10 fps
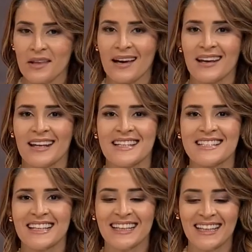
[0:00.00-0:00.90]

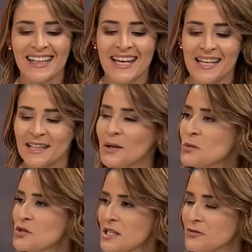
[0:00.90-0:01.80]
agradecerle de
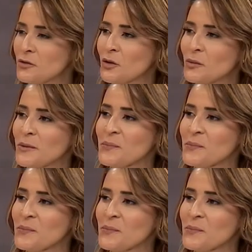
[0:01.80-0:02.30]
muchas Entonces, Esa